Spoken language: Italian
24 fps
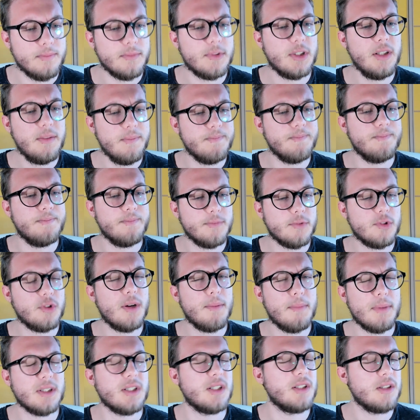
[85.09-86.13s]
Sì, sono
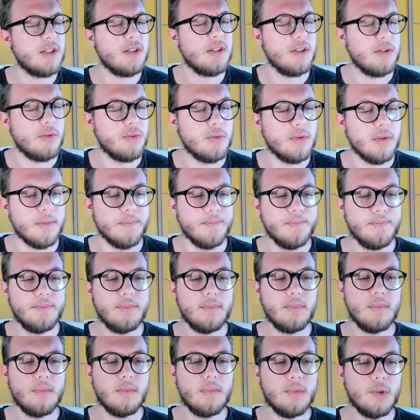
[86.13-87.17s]
abbastanza sicuro.
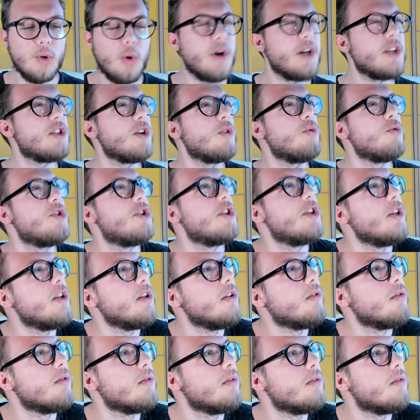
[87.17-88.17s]
O è già uscito?